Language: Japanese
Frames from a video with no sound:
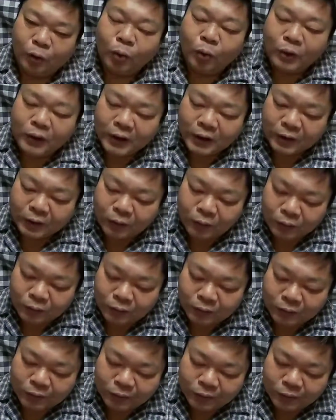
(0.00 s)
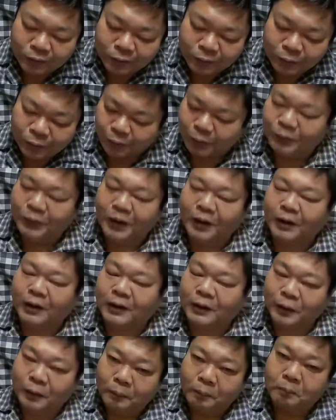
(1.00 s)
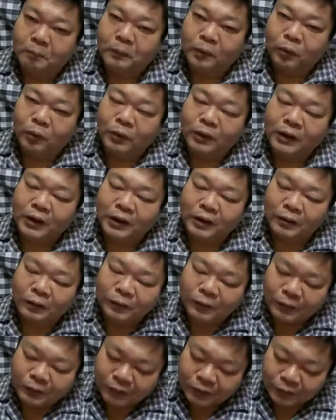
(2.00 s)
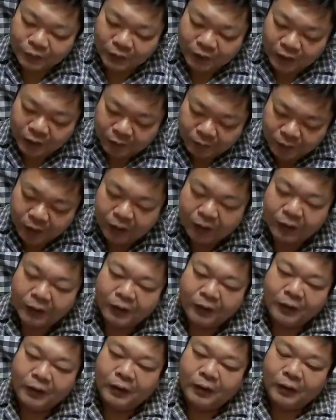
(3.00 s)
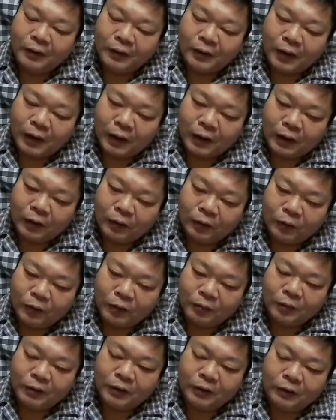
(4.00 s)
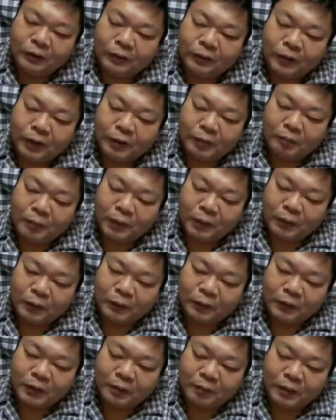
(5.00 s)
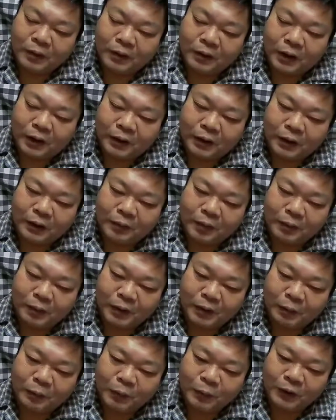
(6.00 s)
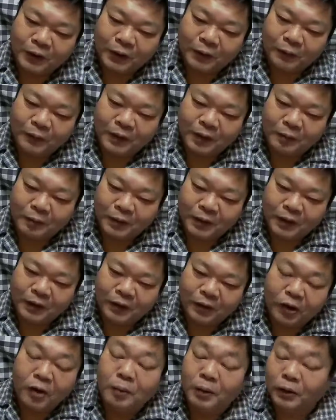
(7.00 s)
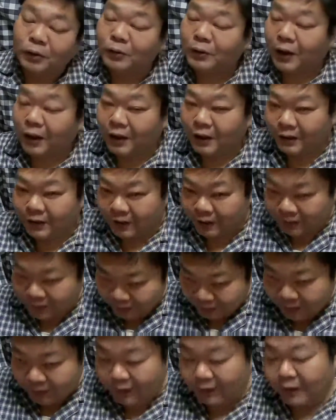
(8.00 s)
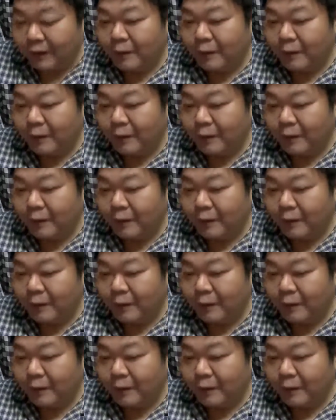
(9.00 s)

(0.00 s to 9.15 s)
どうせ嘘つくならですよどうせ嘘つくんであればあのすいませんちょっと現場の操作ミスでやってしまいました申し訳ございませんって言えば済んだ話ですね